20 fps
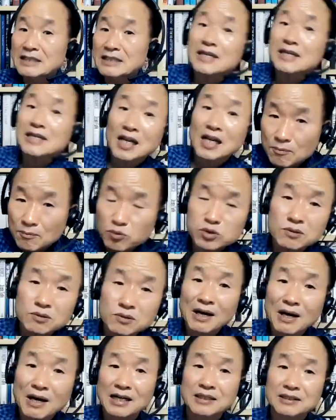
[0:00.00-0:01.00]
이 사람이
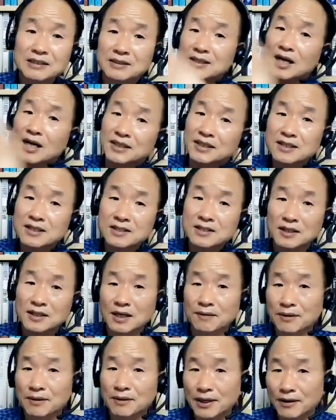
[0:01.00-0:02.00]
무슨 말 할 건지 내가
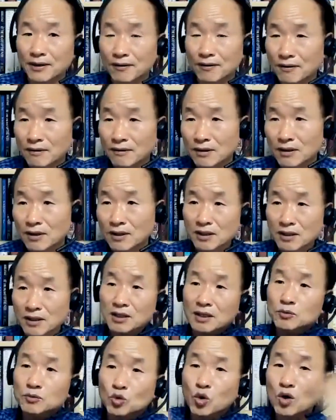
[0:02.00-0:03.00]
예측을 해보래요.
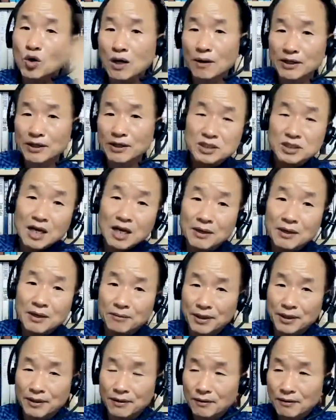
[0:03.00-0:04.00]
그럼 돌아와봐요. 스탑
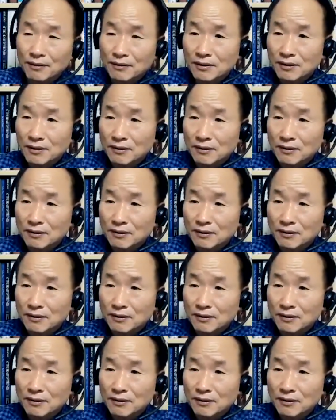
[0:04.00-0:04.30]
해보래요.